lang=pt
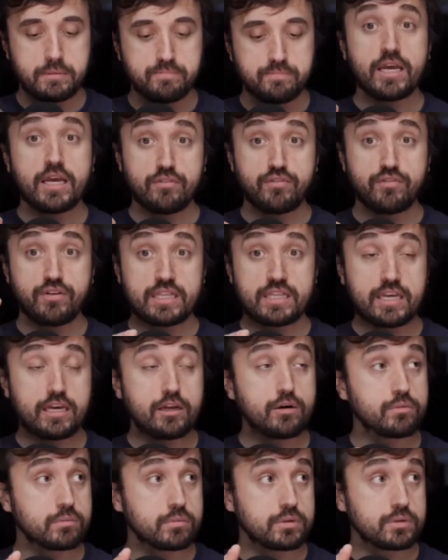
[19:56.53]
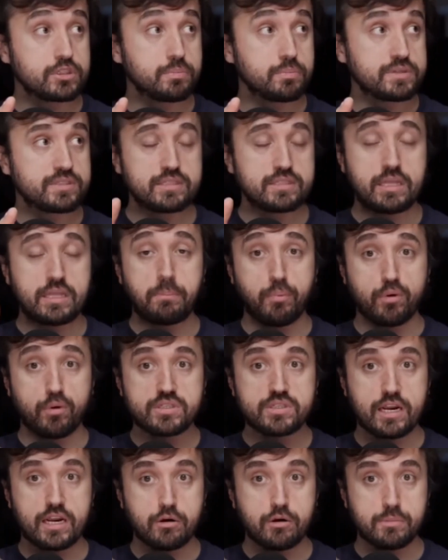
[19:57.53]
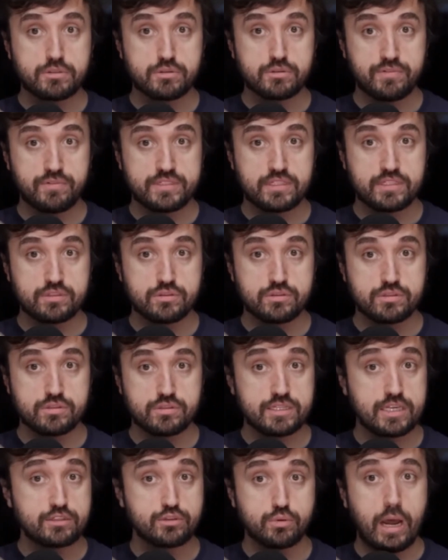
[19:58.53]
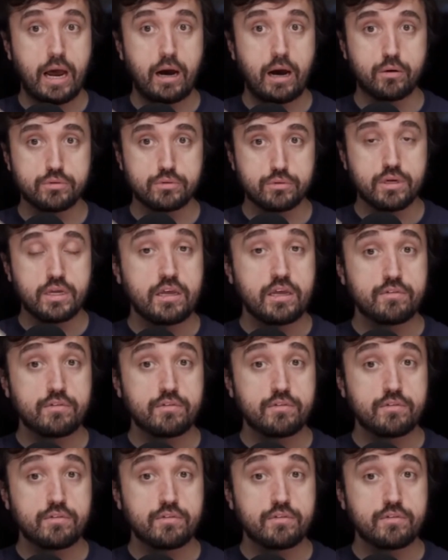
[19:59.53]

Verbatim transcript: E venderam, tipo assim, depois que ela começou a fazer sucesso alto,